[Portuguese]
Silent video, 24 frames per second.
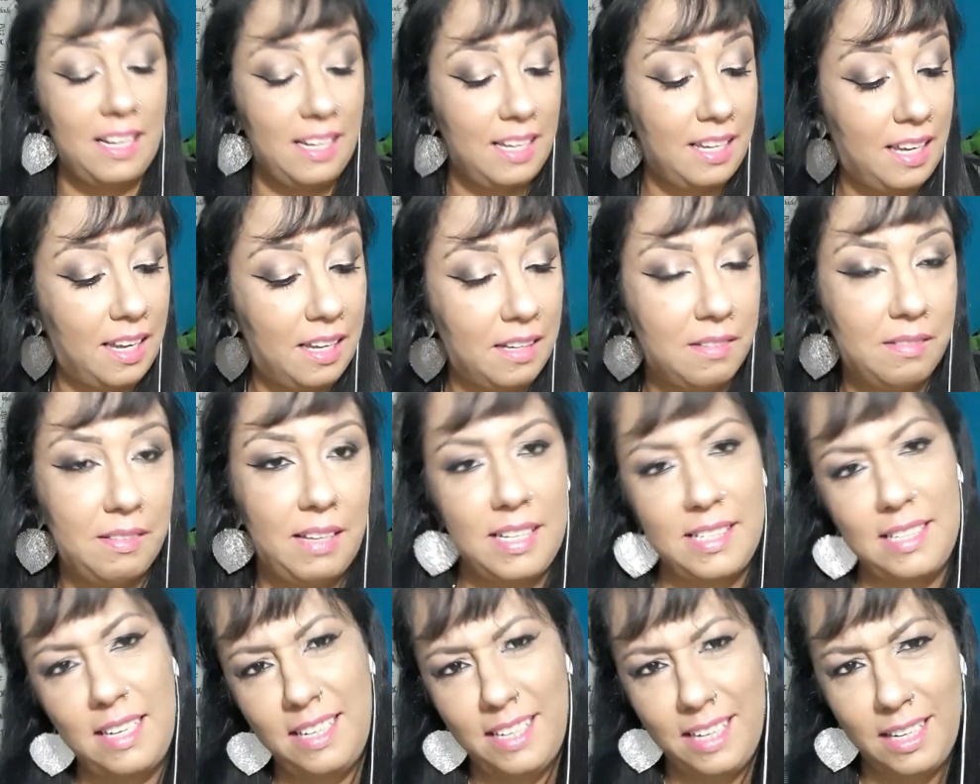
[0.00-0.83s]
linha,
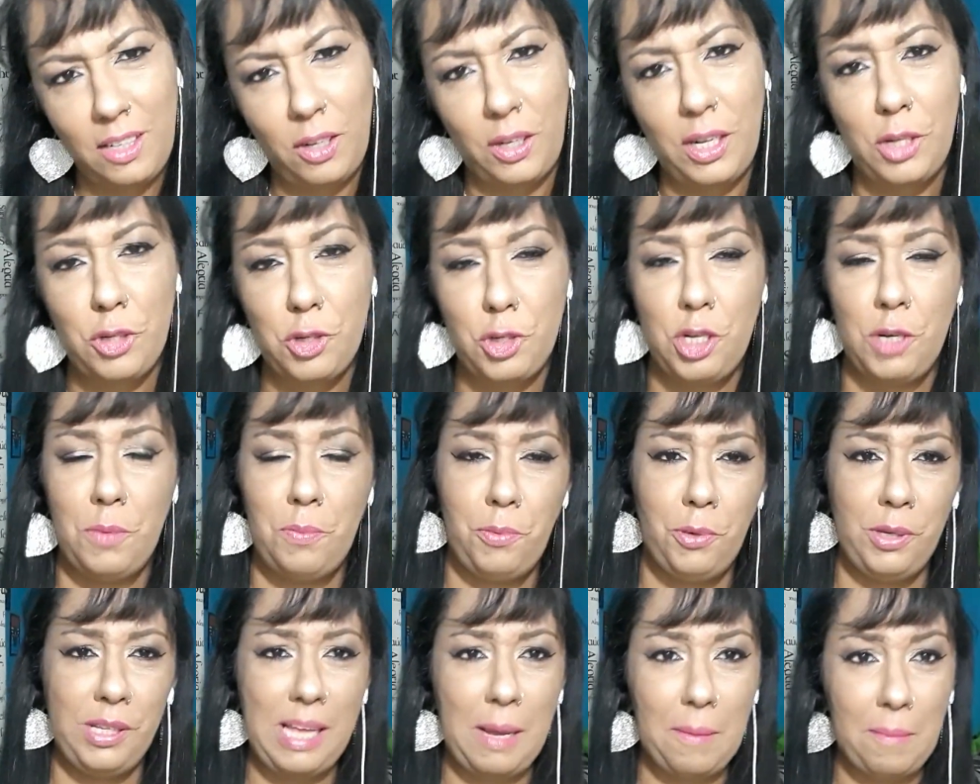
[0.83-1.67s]
dessa linha não, é do
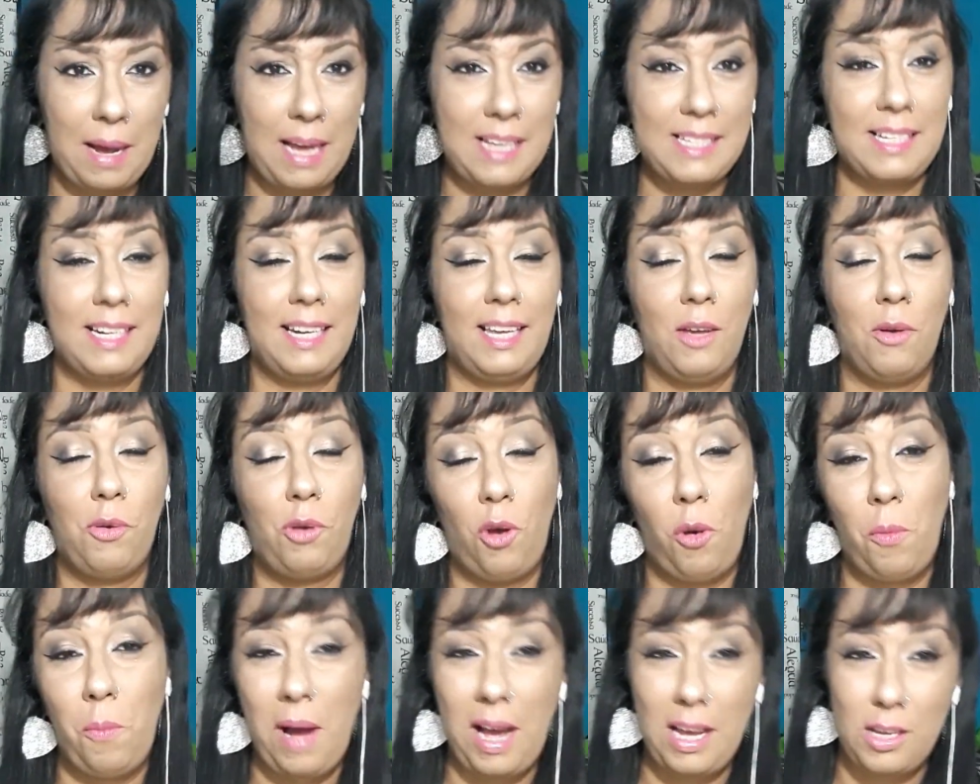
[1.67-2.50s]
shampoo e da máscara, que é o que
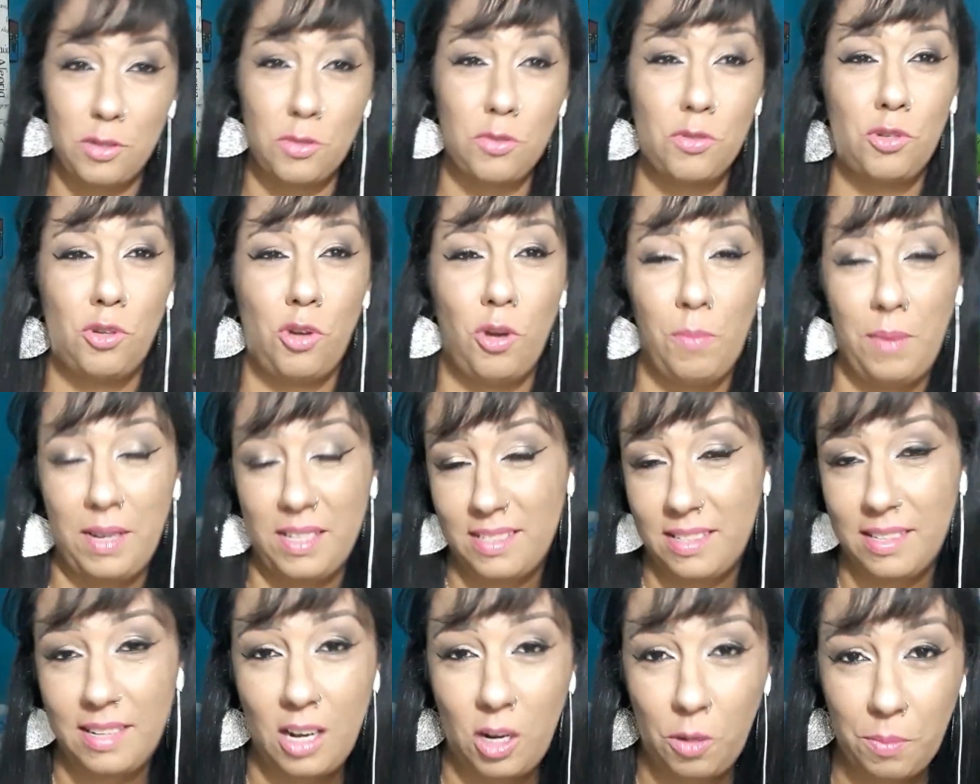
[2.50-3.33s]
eu mais uso, que eu mais
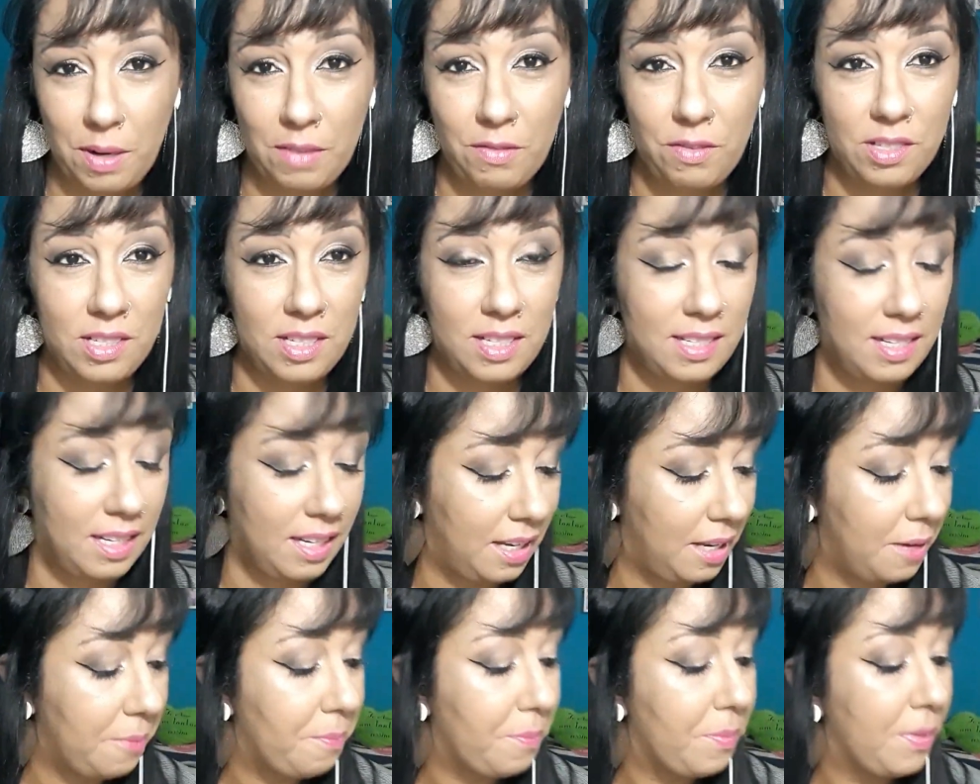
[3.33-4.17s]
trago para vocês
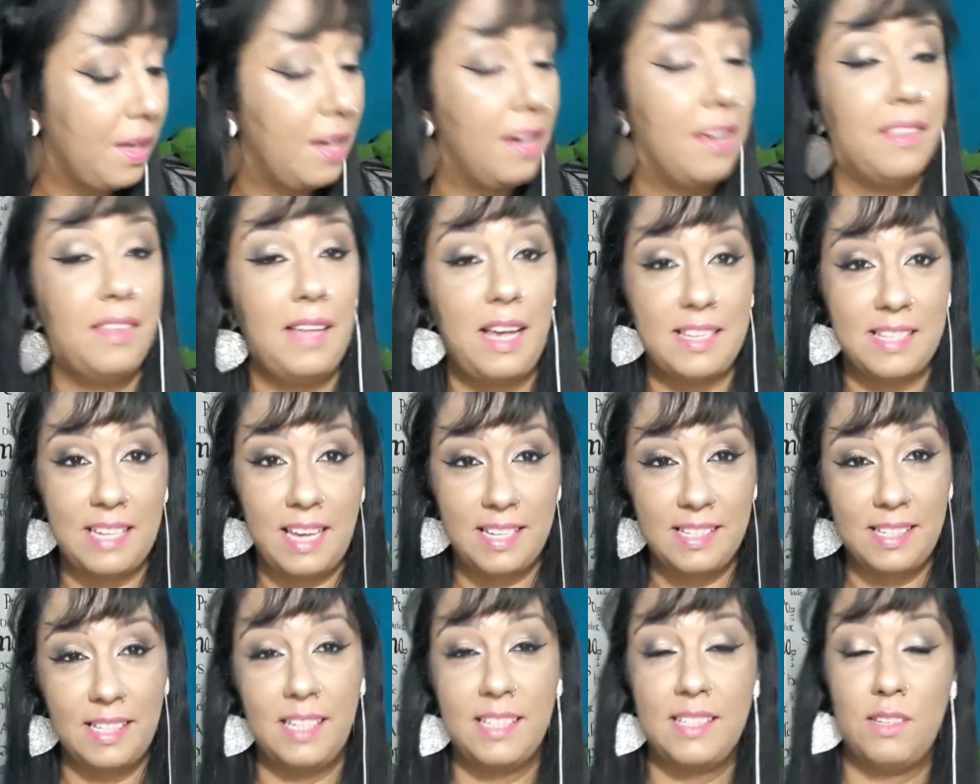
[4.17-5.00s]
aqui nas
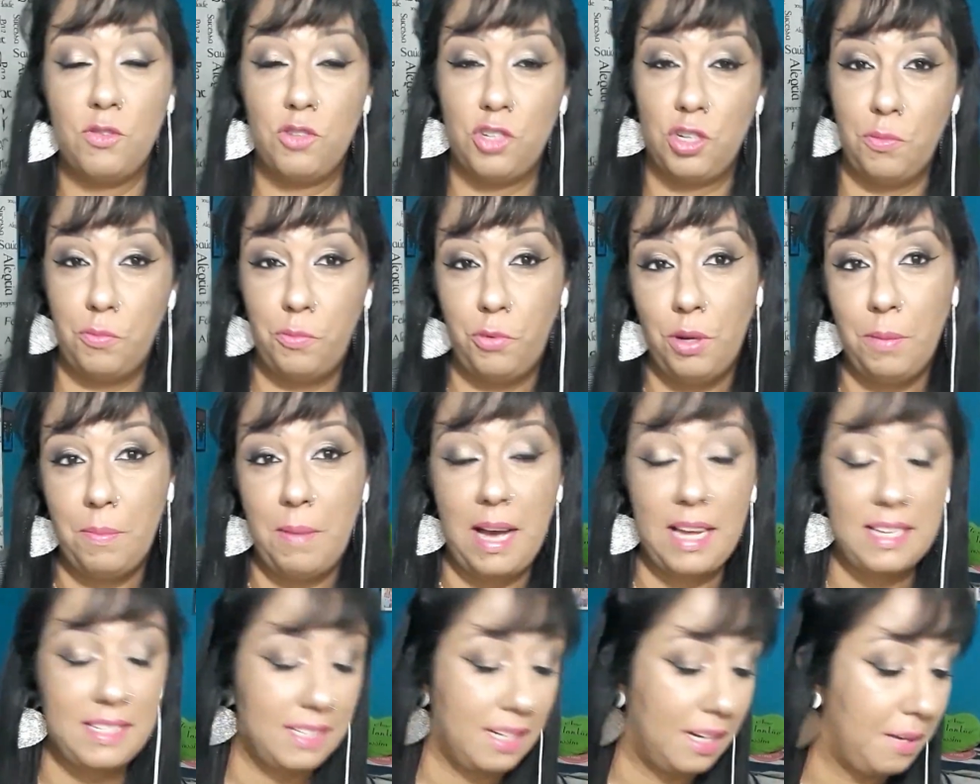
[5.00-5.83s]
resenhas, são shampoo e
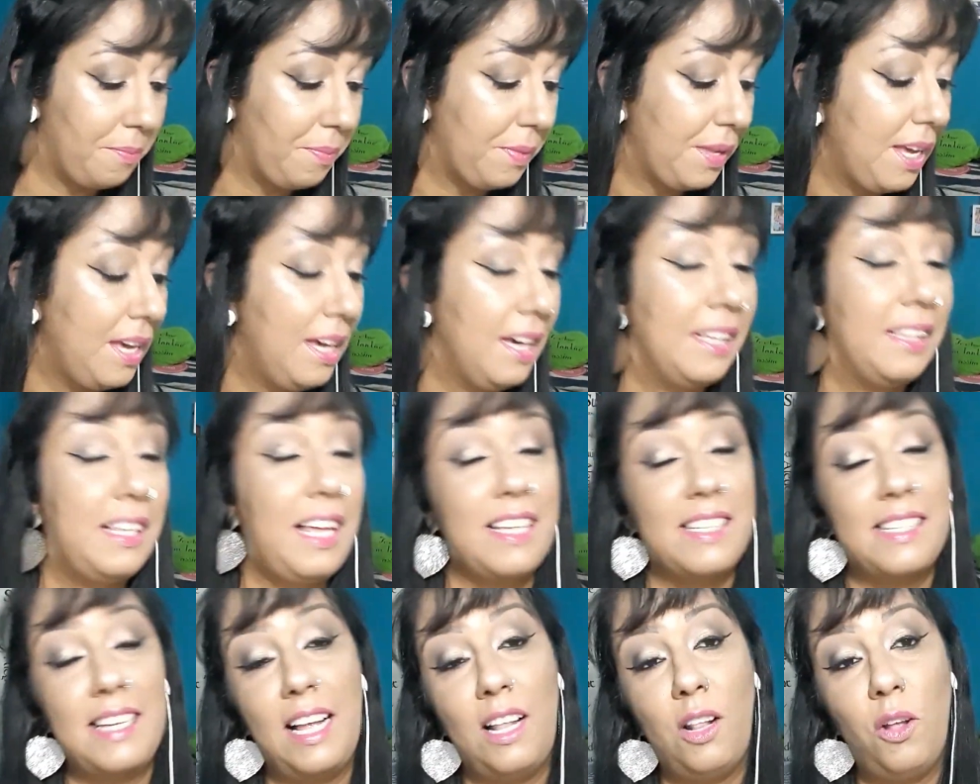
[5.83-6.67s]
máscara, da
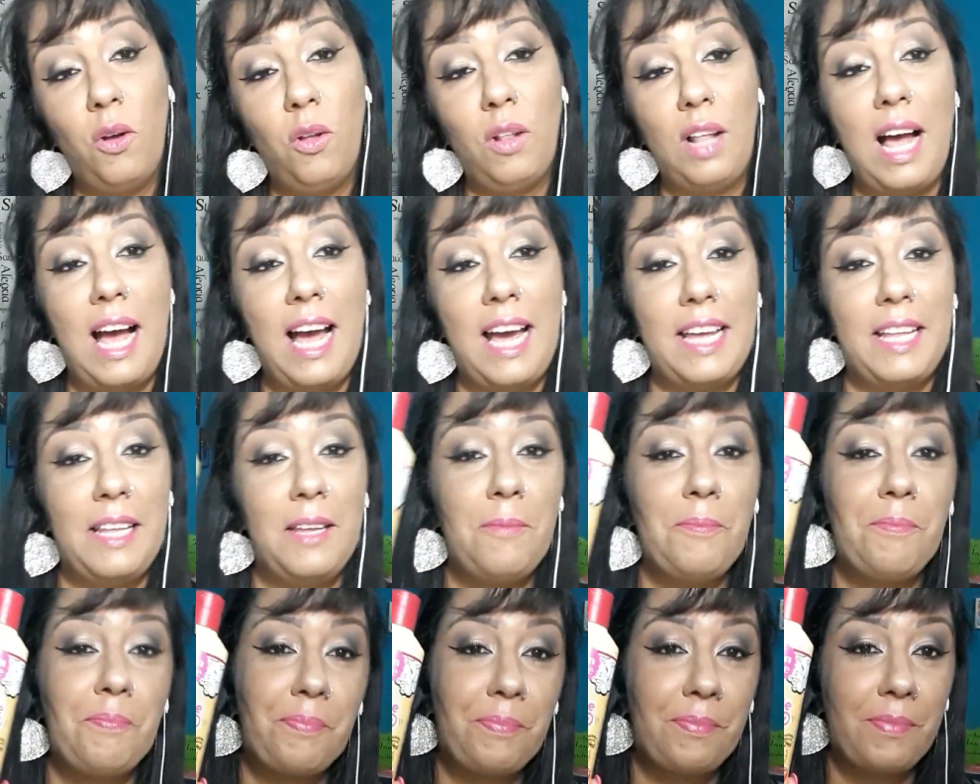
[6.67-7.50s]
Sala Online,
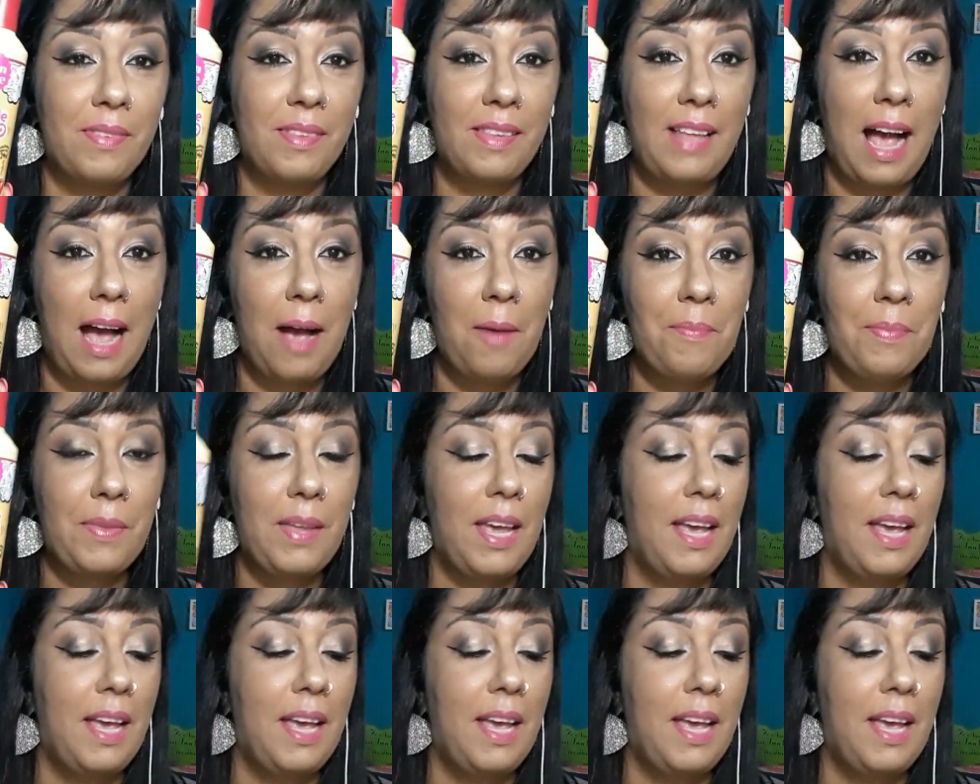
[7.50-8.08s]
tá?